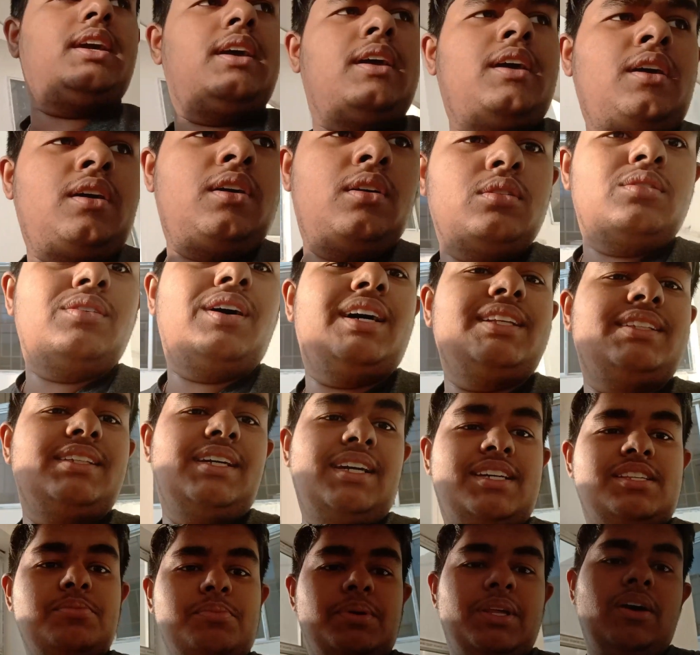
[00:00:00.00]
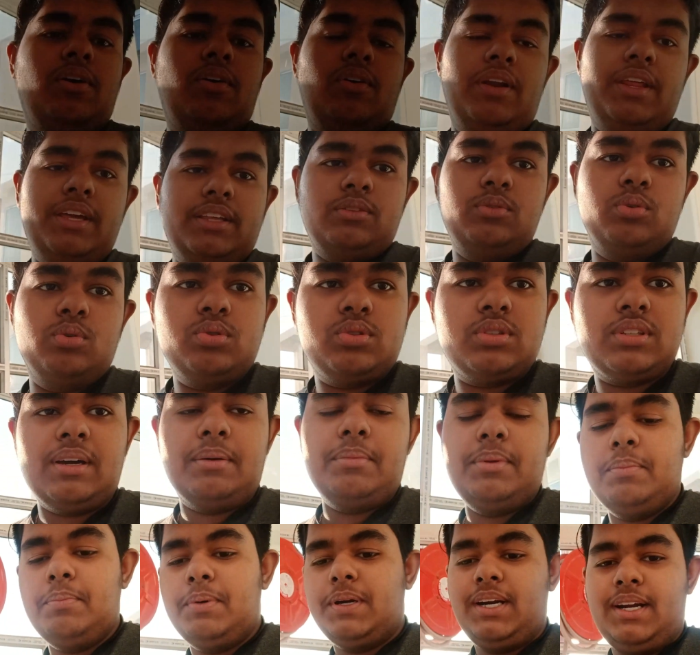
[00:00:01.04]
ठीक है तो आज गए मेरे और एक दोस्त
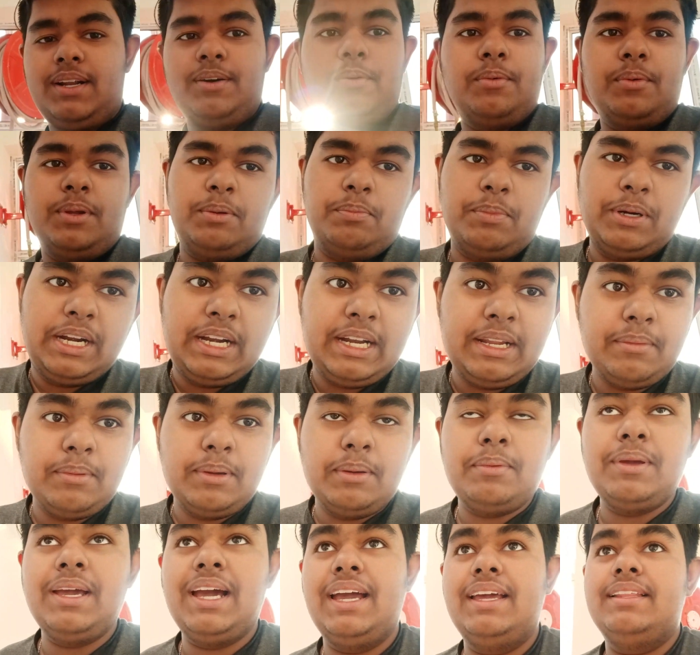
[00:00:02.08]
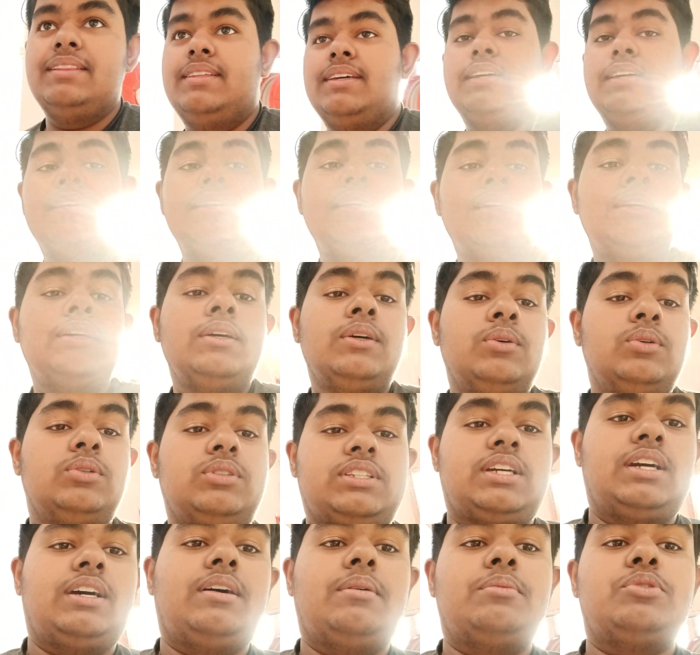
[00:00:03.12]
का भी बर्थडे वो मेरे बर्थडे में भी आए थे
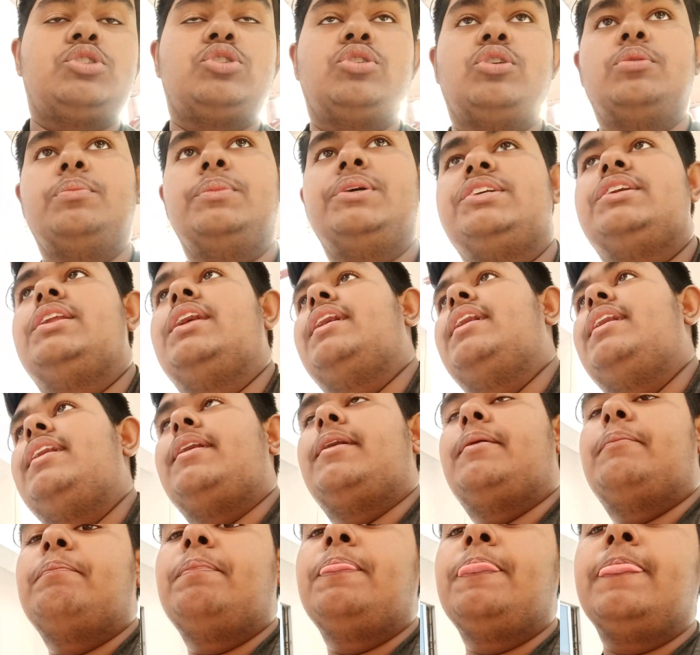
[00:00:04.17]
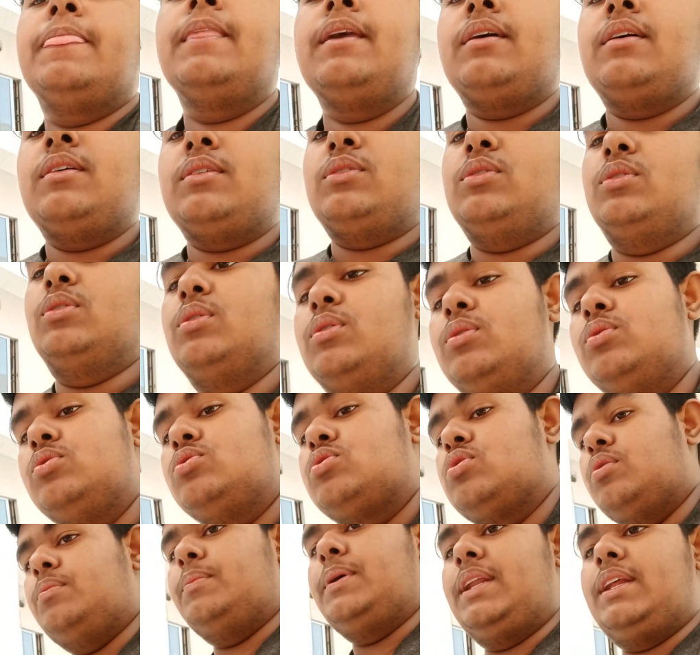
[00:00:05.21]
उसका नाम शर्मिष्ठा है ठीक है तो
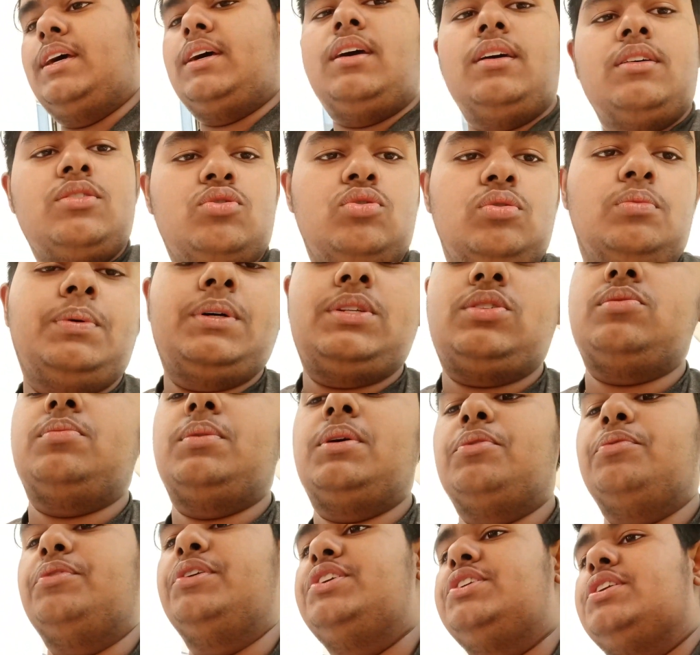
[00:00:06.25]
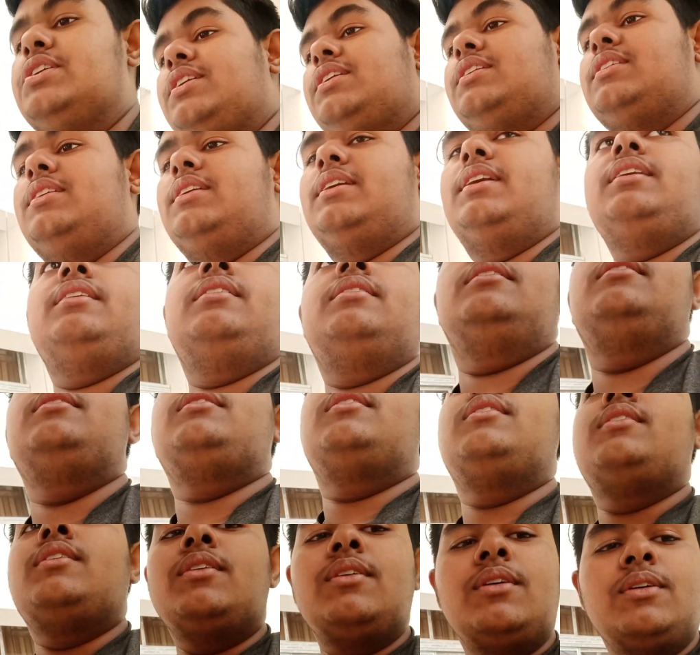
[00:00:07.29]
उसको मैंने सुबह सुबह विश कर दिया
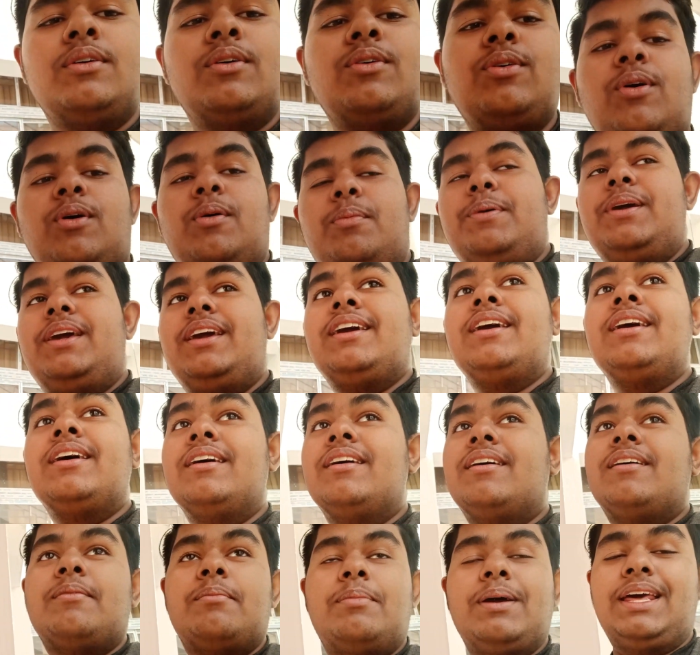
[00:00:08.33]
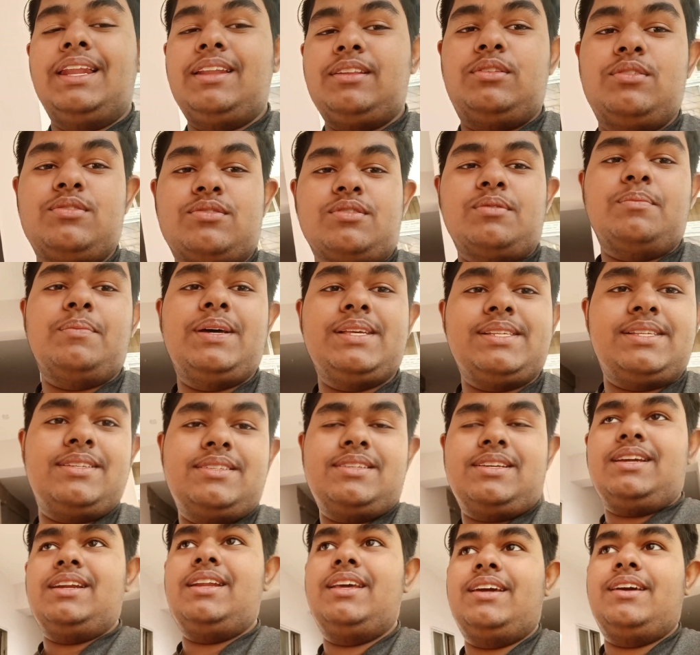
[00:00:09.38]
है वो भी पहले तो उसको
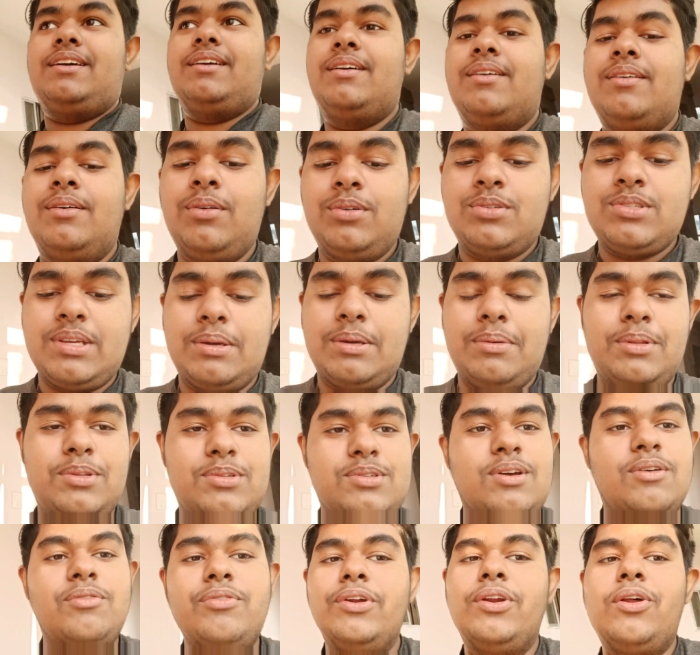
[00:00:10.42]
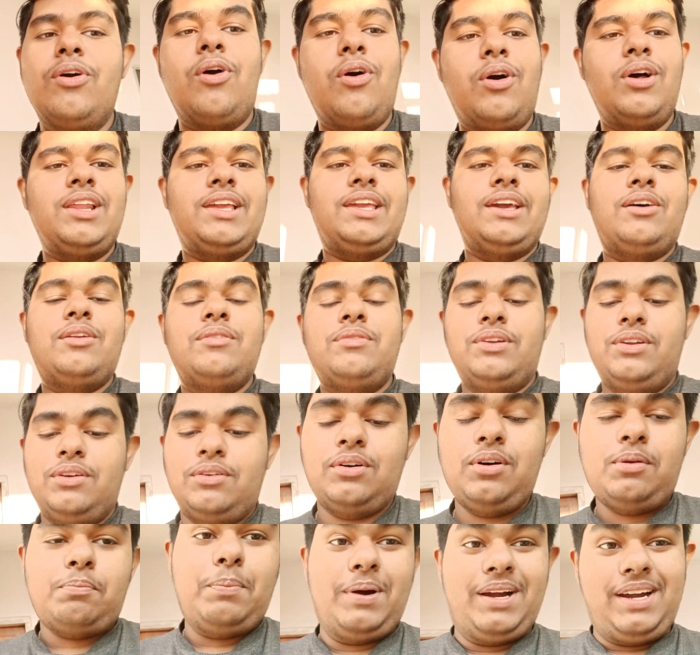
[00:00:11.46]
मैसेज किया ठीक है उसके बाद उसको वीडियो कॉल किया और
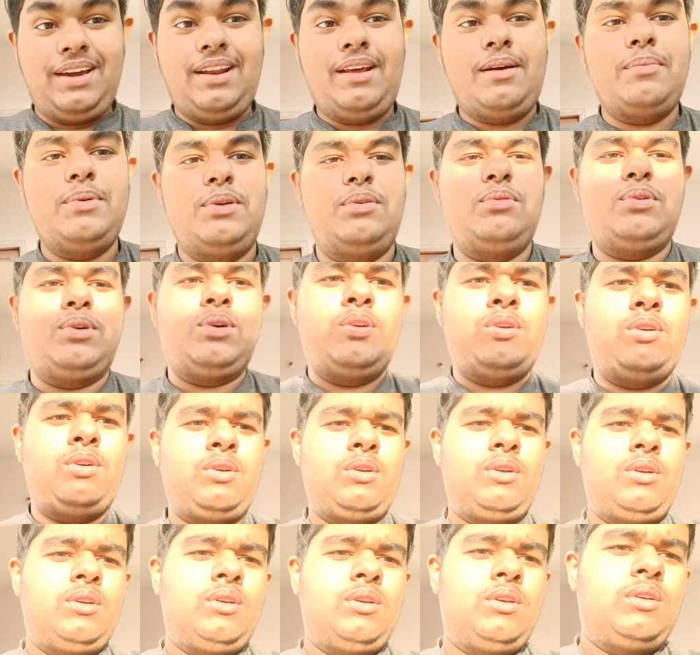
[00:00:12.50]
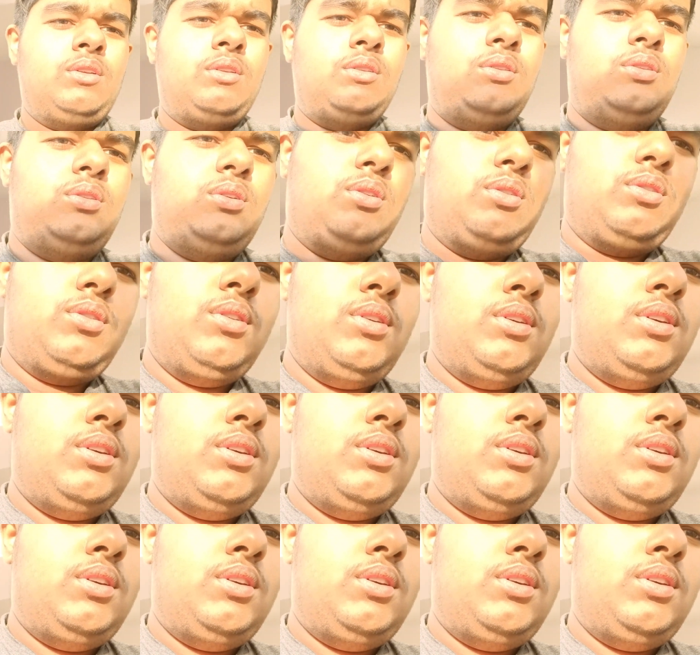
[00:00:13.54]
वीडियो कॉल पकड़ा भी वो तो